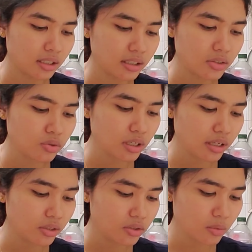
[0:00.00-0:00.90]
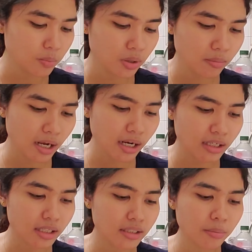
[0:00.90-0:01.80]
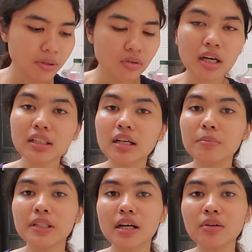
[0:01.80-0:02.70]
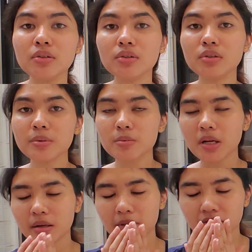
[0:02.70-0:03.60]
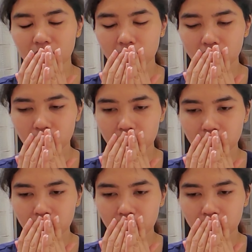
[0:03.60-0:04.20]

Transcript: Ya sudah yuk sebelum makan kita berdoa terlebih dahulu. Bismillahirrahmanirrahim.